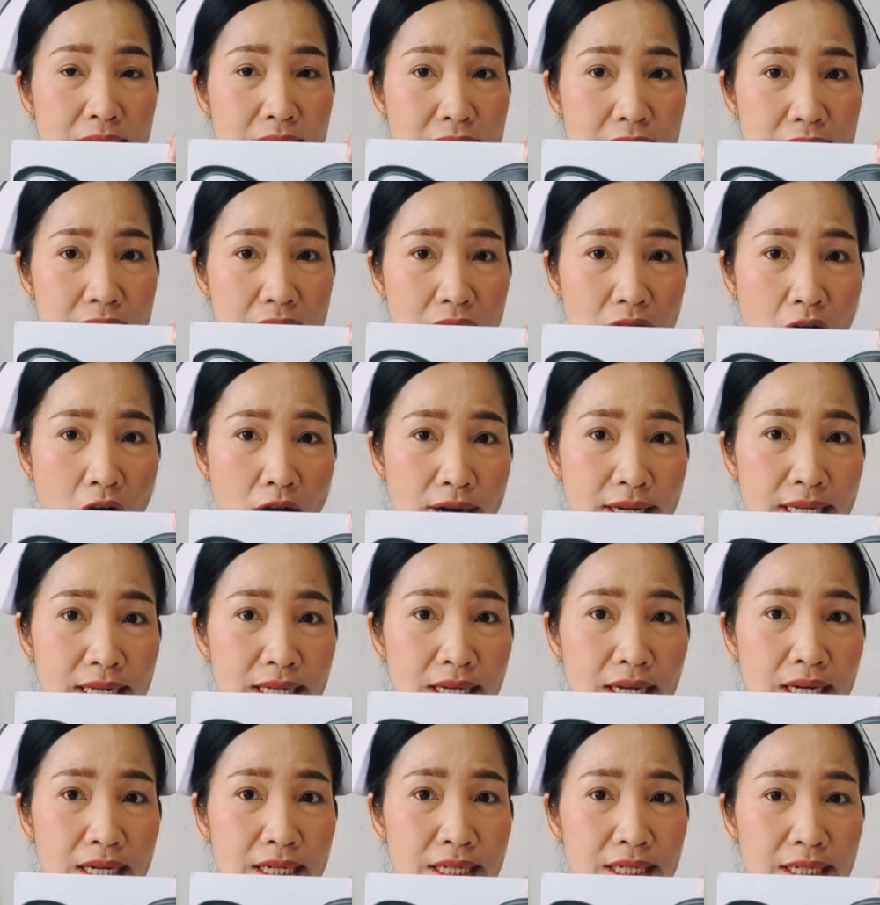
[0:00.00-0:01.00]
หรือเนื้องอกที่
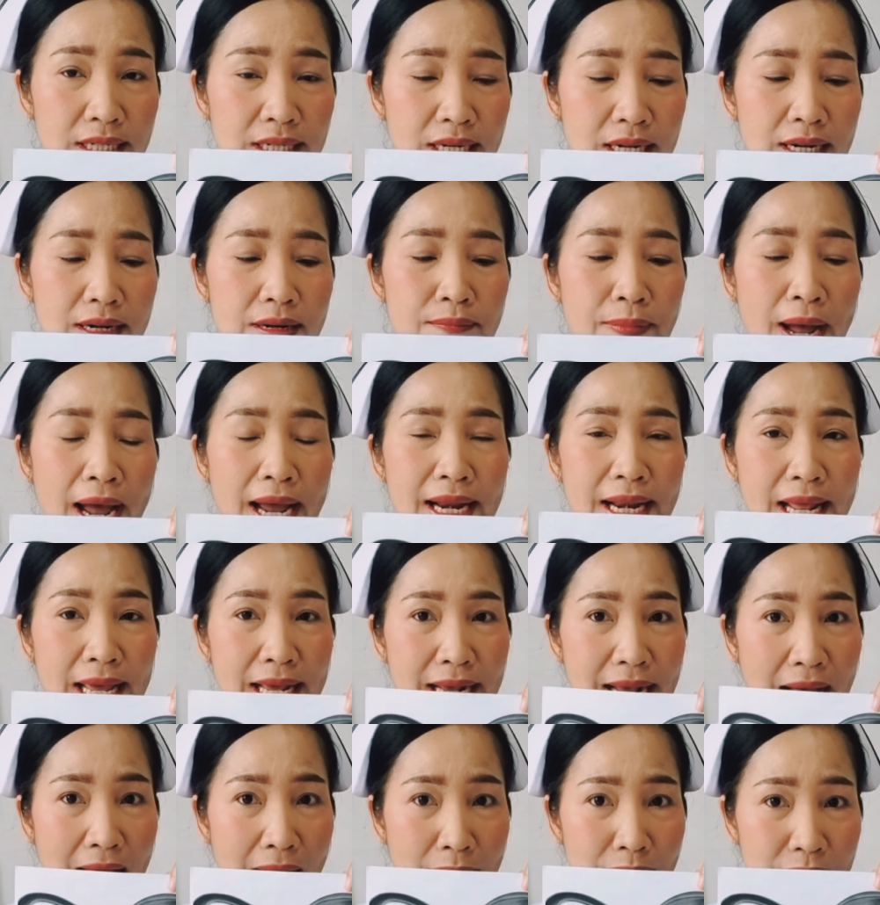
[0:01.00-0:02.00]
เกิดขึ้นภายใน
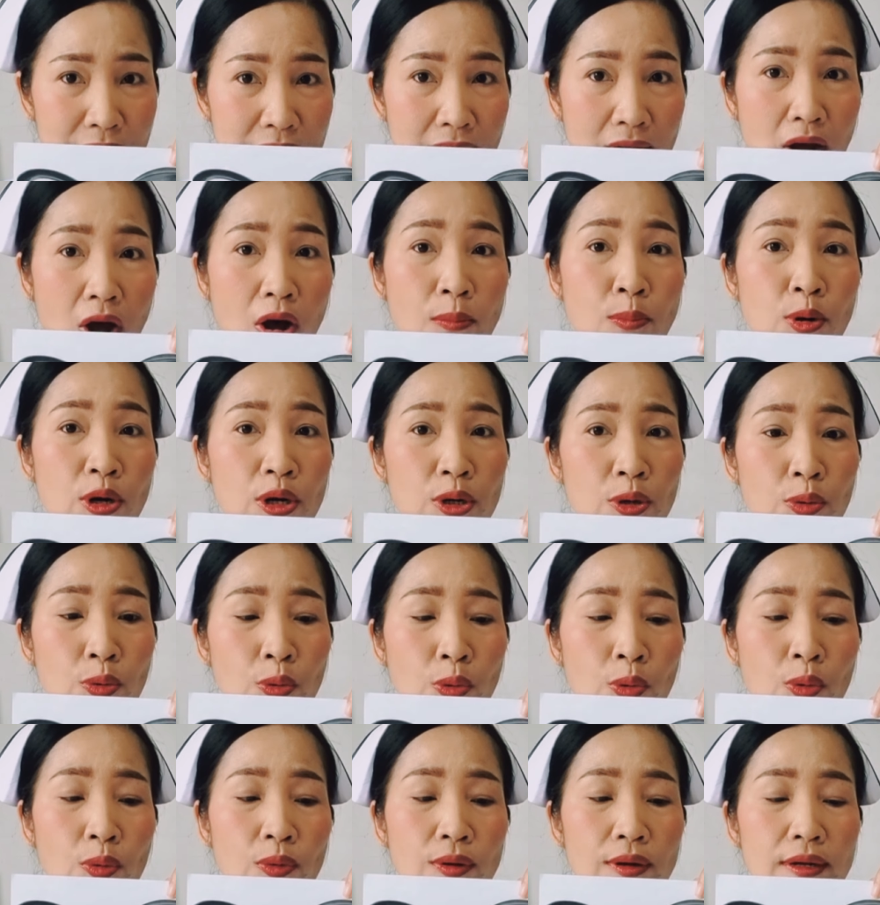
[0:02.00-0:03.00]
กล้ามเนื้อของมด
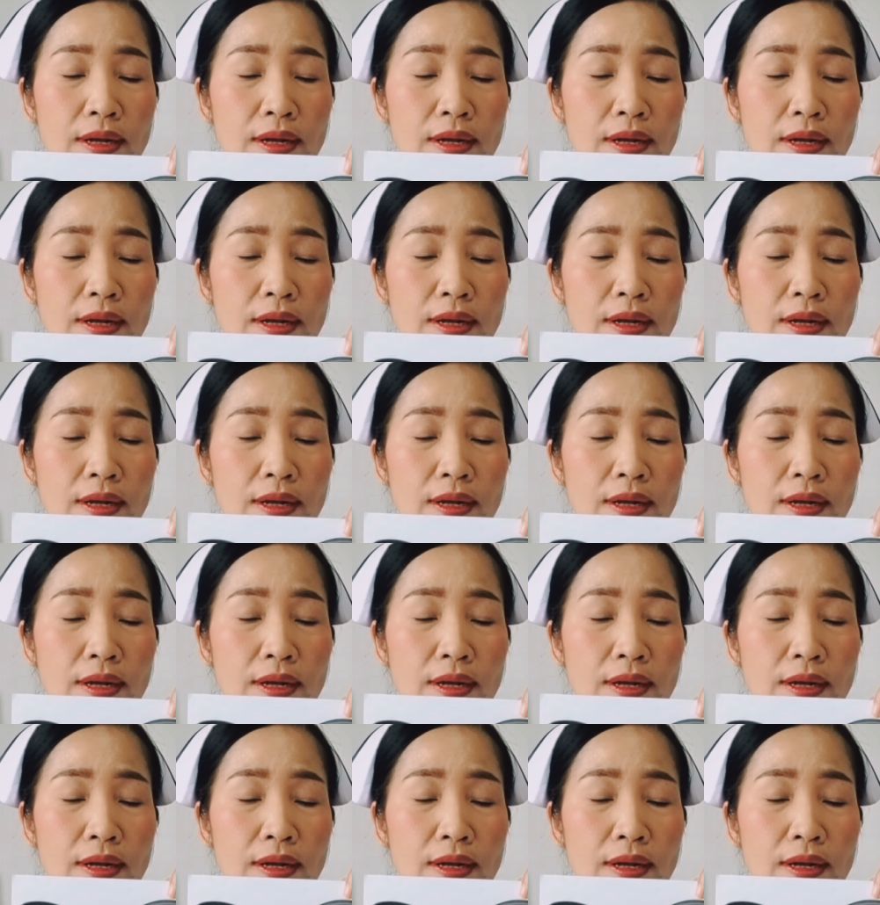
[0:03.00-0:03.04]
ลู